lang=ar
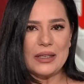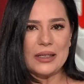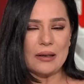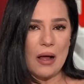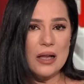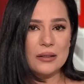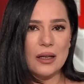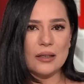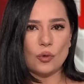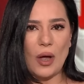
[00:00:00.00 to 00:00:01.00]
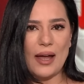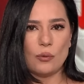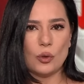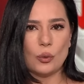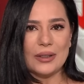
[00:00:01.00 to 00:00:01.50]
إيران
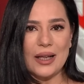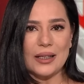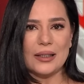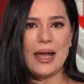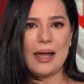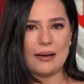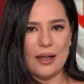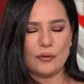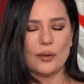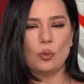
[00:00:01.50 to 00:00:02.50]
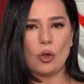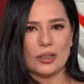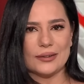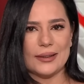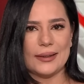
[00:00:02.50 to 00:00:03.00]
تحاول نقل آلاف
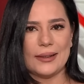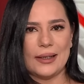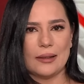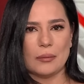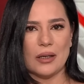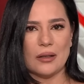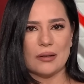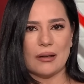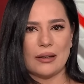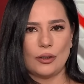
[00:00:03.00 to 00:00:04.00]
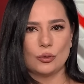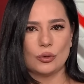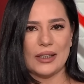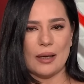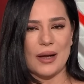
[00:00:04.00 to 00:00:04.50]
المقاتلين للمناطق
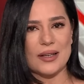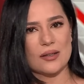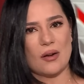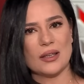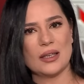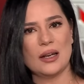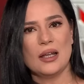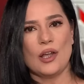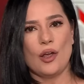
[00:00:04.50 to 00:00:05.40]
الحدودية مع إسرائيل